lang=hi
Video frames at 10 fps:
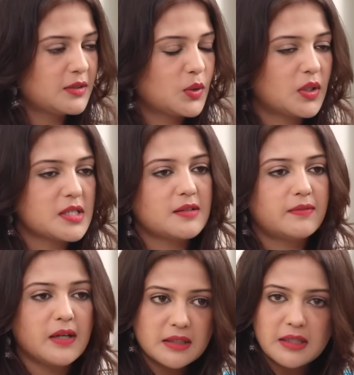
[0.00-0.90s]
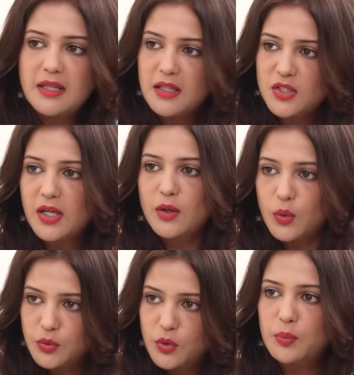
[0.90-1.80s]
थोड़ा सा वक्त दिया जाए
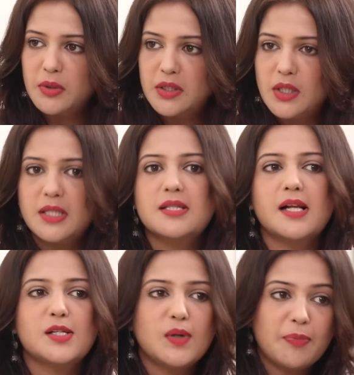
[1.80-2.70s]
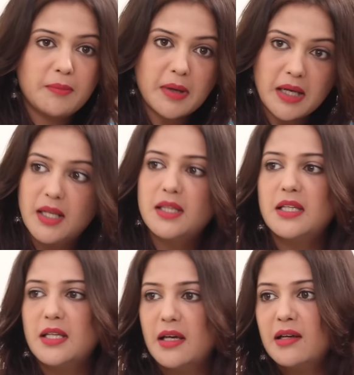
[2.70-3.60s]
खुद को भी तीन साल जो आपने मेहनत
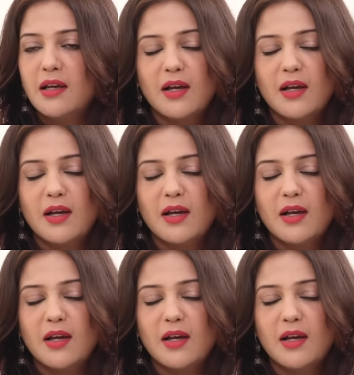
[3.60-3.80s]
की है